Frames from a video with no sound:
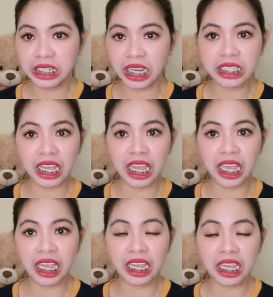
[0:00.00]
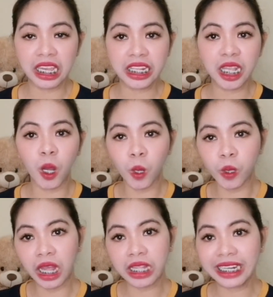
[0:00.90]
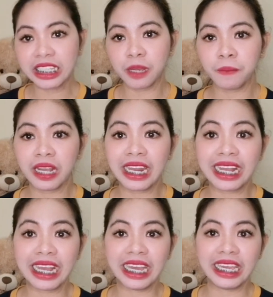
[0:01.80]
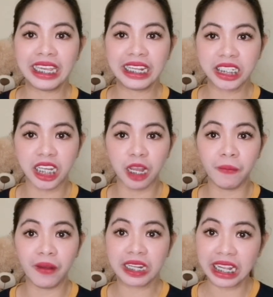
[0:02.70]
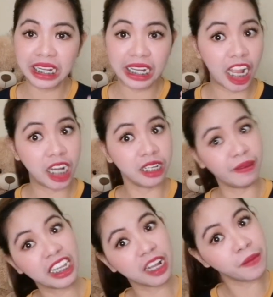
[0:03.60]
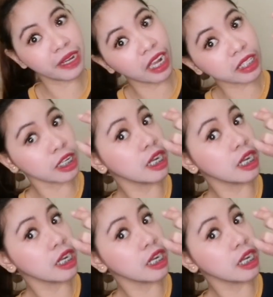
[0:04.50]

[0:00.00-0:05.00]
kasi hindi ako rattle sa paglagay tsaka pagtanggal. Madi ka marikati